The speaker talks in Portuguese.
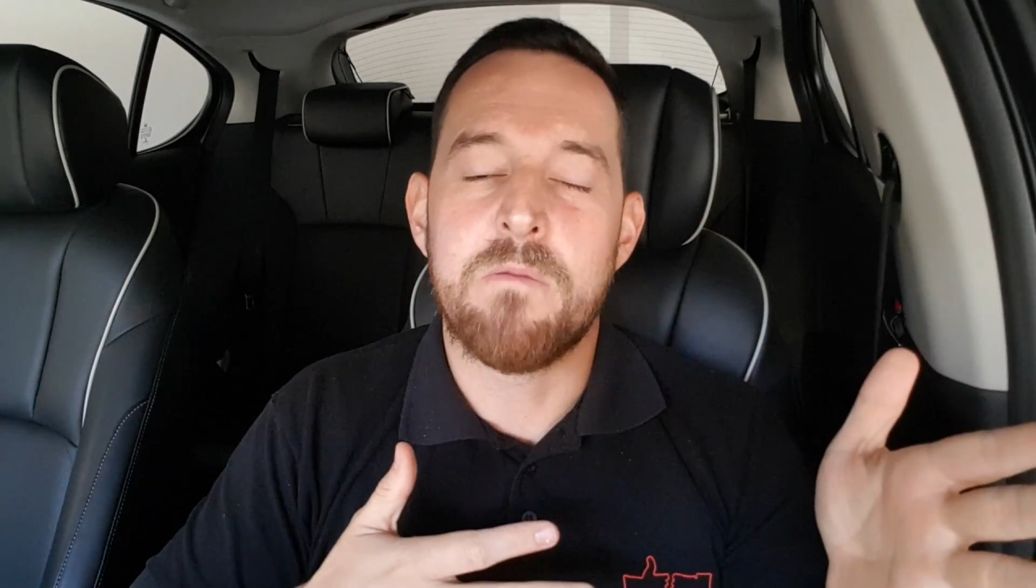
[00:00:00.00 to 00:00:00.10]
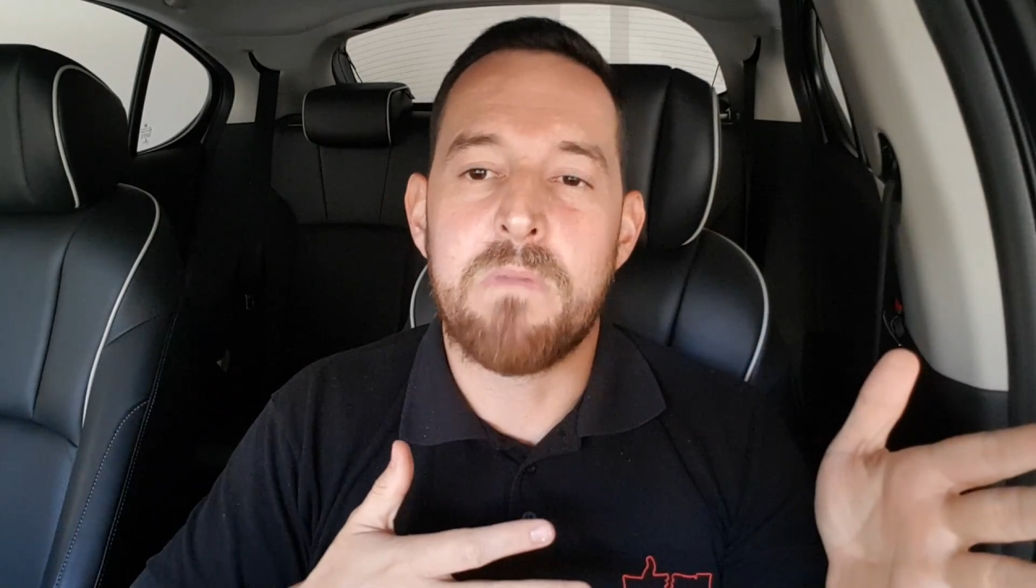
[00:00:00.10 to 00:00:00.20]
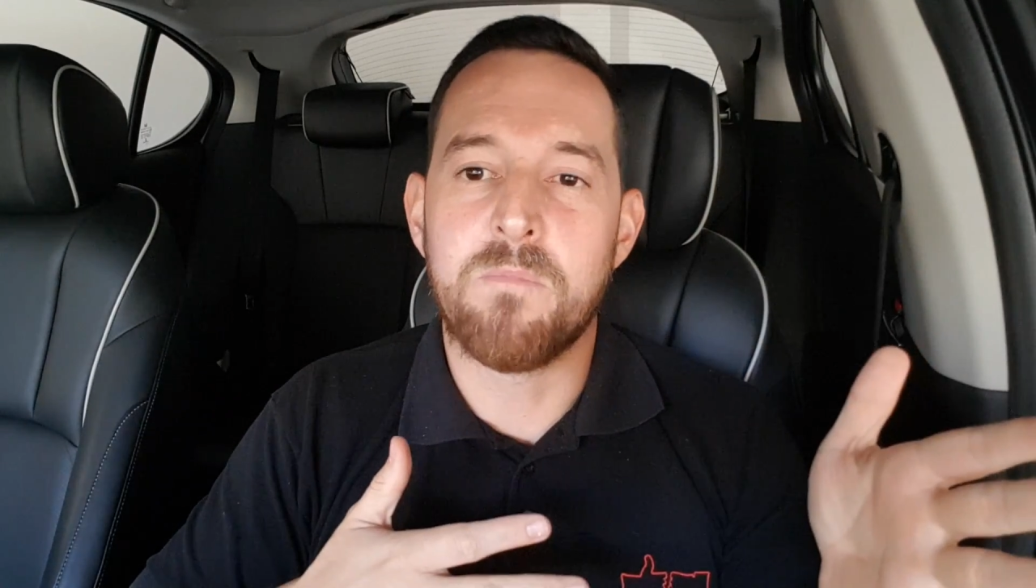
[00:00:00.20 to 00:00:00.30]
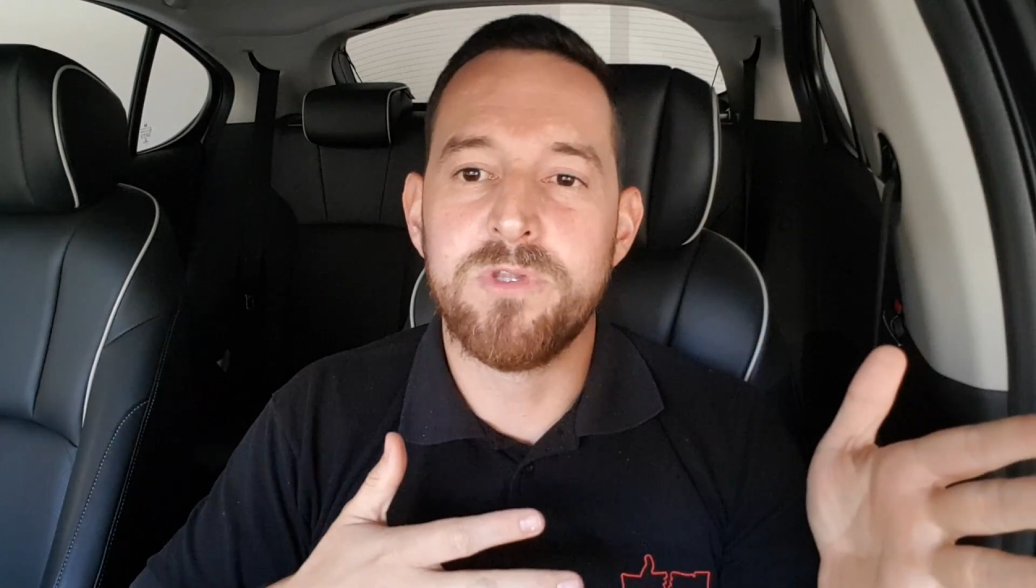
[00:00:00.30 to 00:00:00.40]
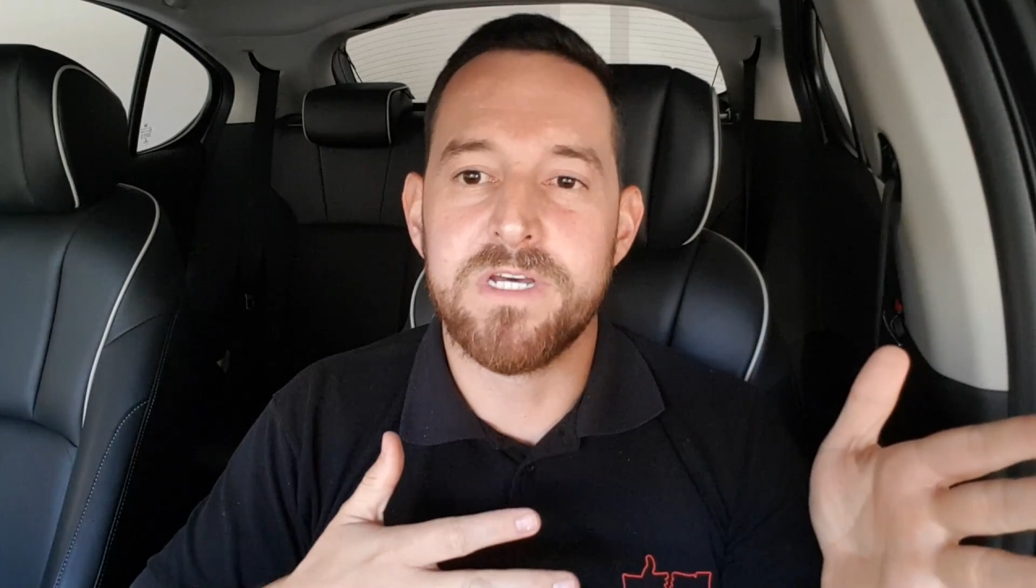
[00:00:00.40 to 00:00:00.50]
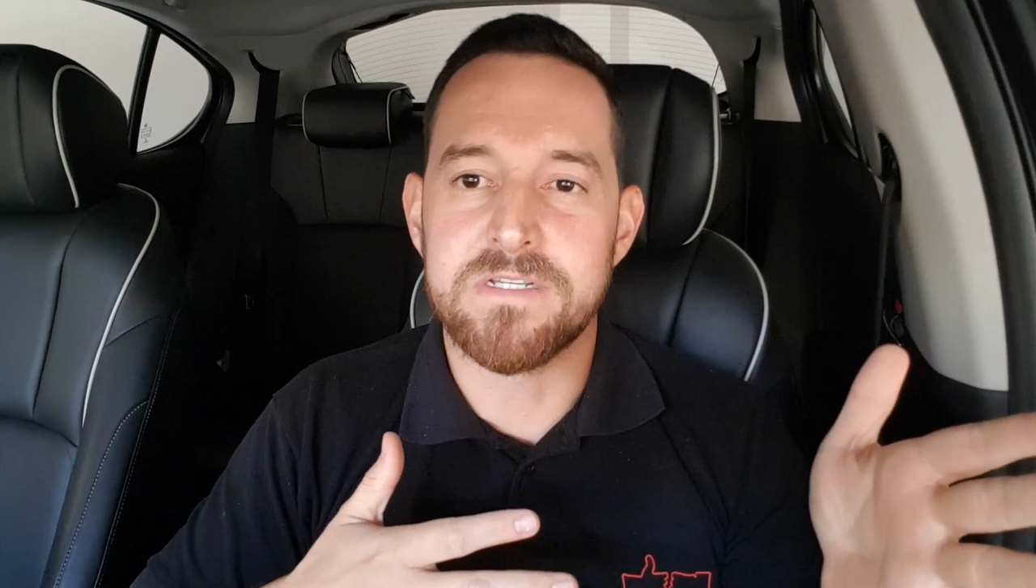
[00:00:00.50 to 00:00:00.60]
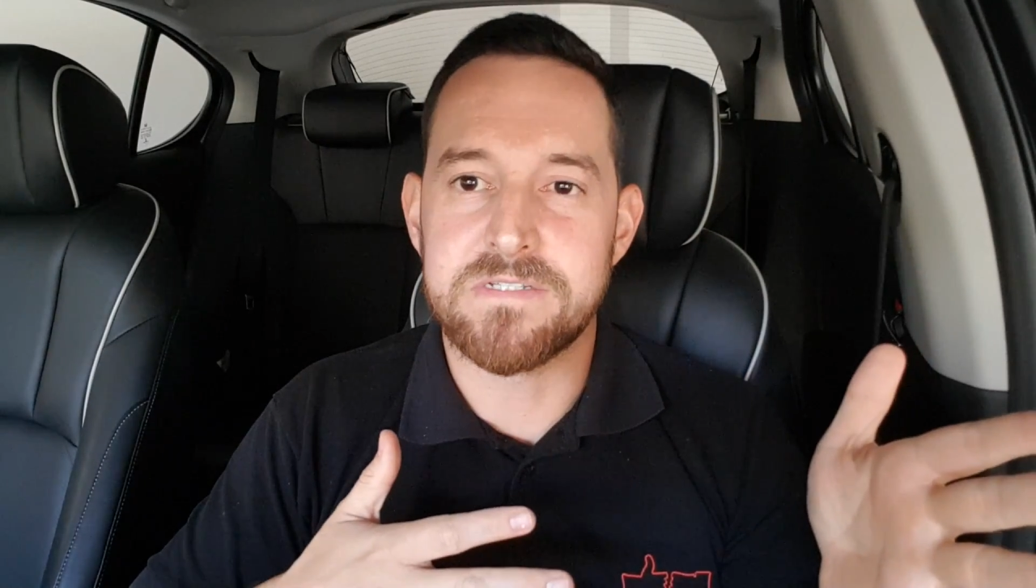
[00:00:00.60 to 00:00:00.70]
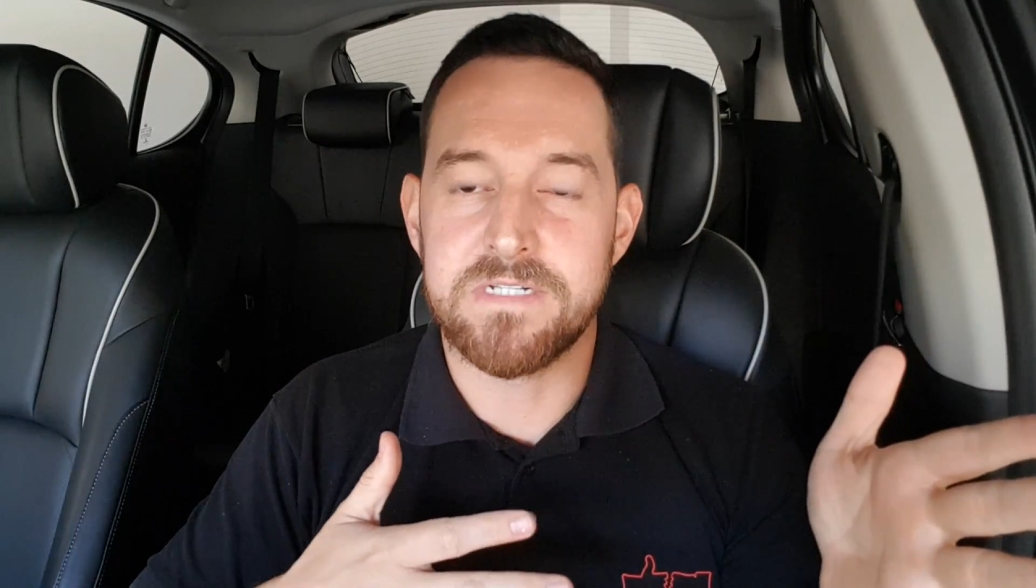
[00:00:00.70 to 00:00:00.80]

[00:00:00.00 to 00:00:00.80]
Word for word: uma mudança,